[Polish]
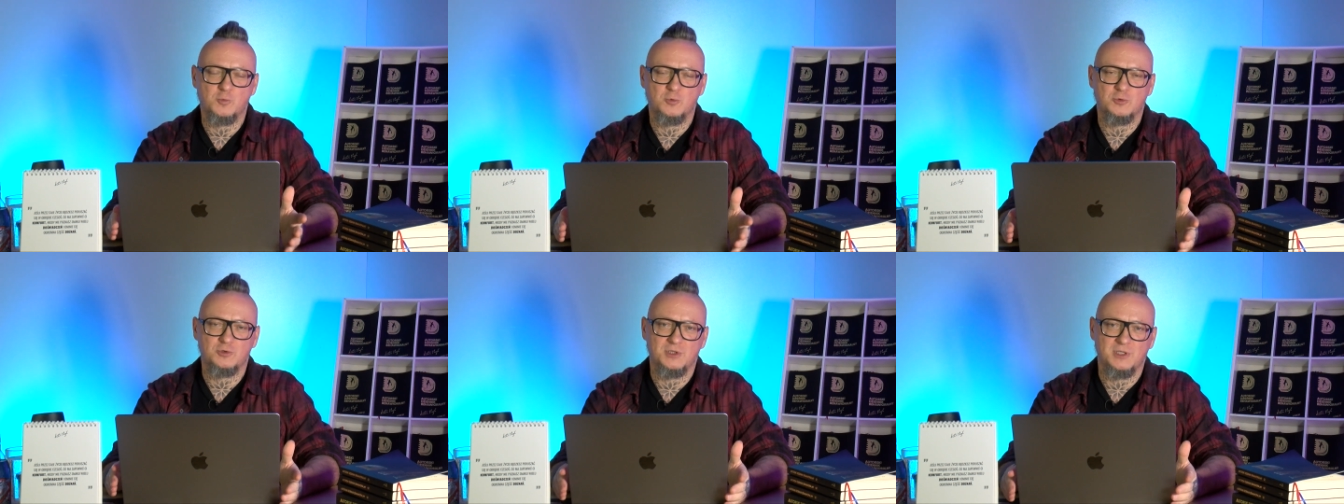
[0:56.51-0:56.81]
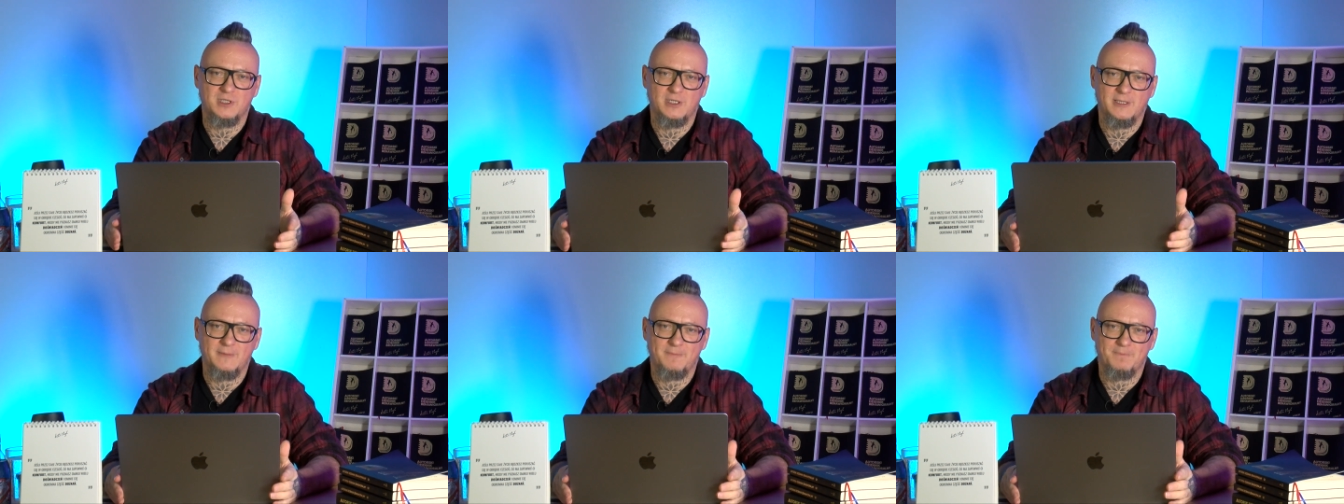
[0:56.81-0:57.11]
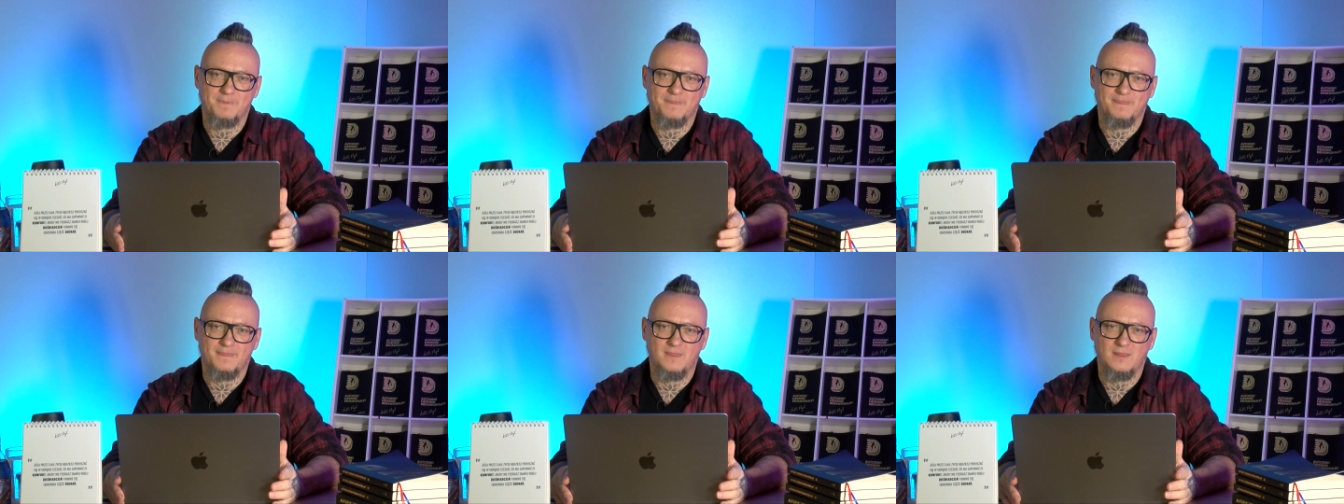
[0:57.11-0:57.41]
które
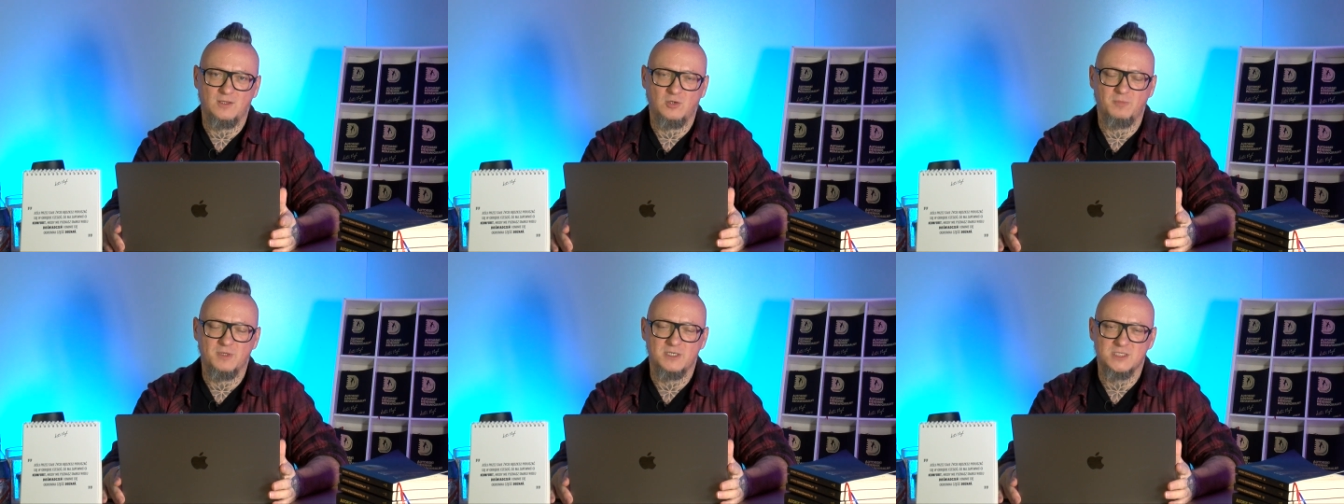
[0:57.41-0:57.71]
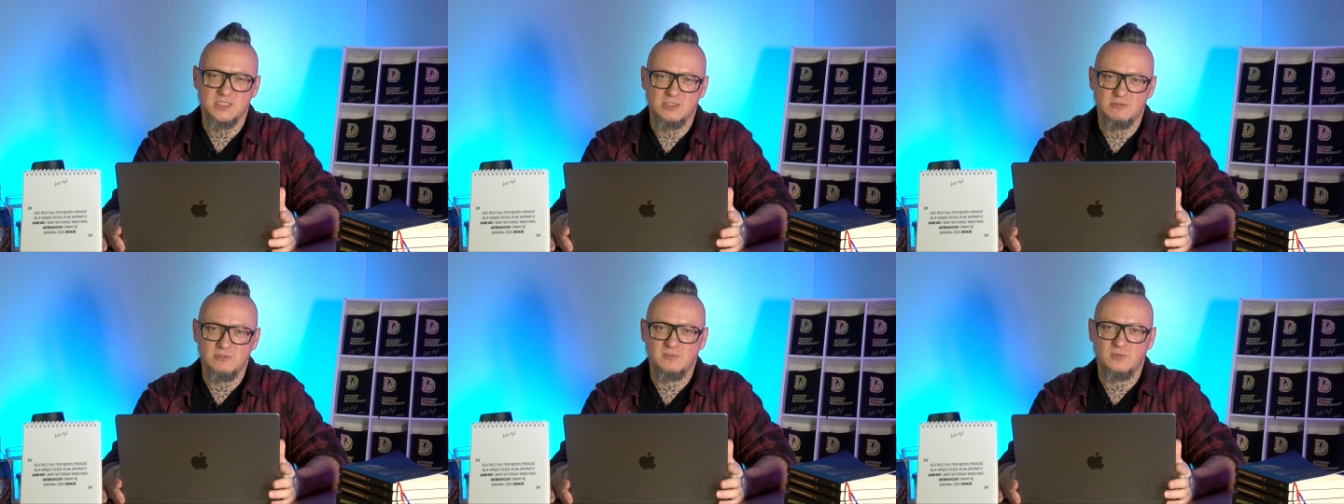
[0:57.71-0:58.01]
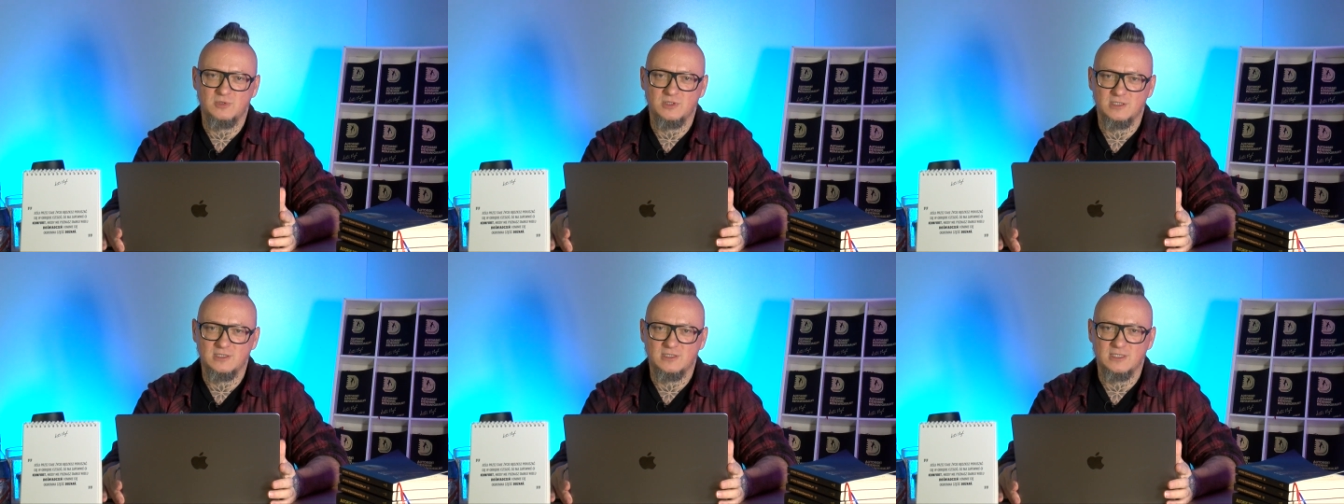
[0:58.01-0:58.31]
obejrzały
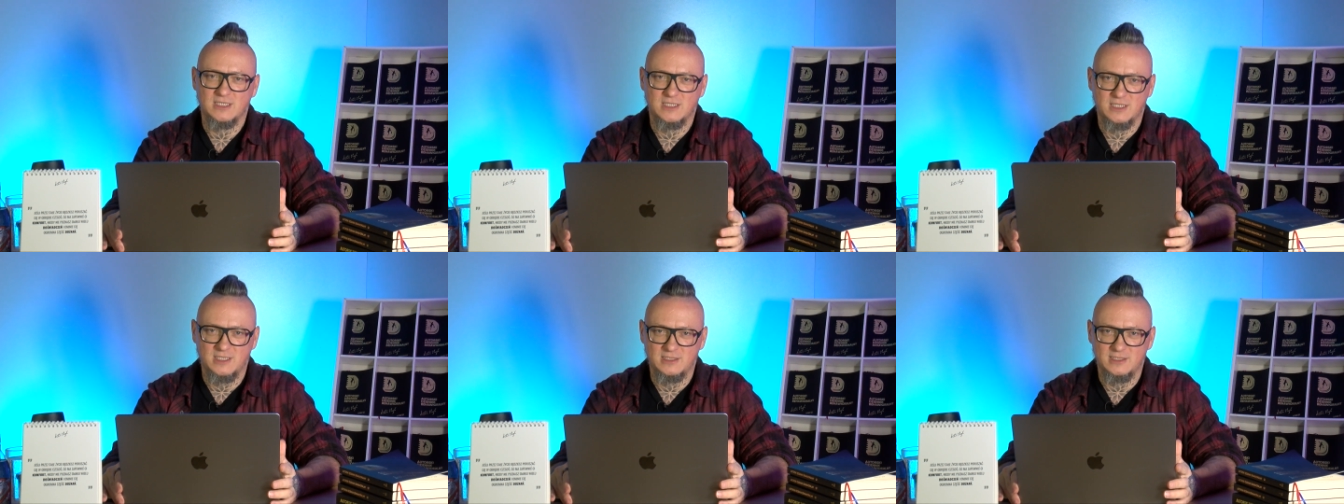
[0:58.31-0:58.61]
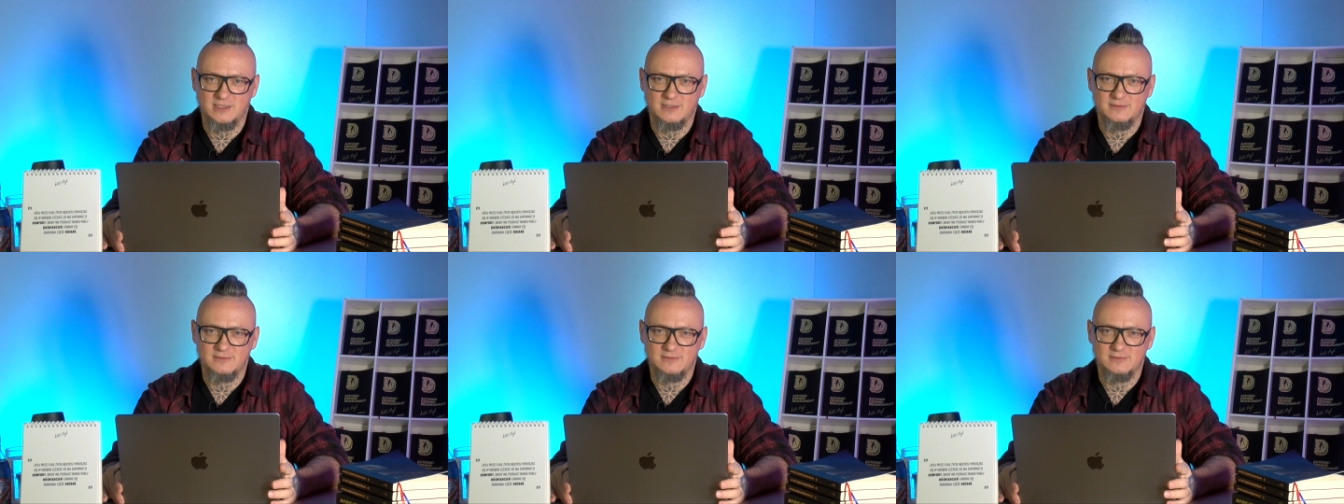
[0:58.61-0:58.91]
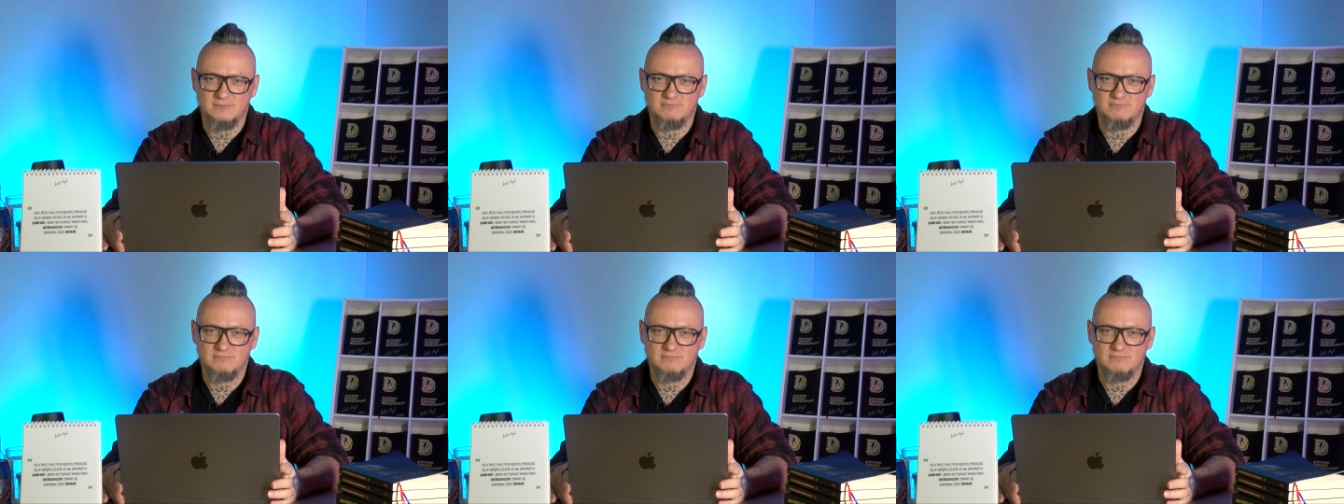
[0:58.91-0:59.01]
moje nagrania.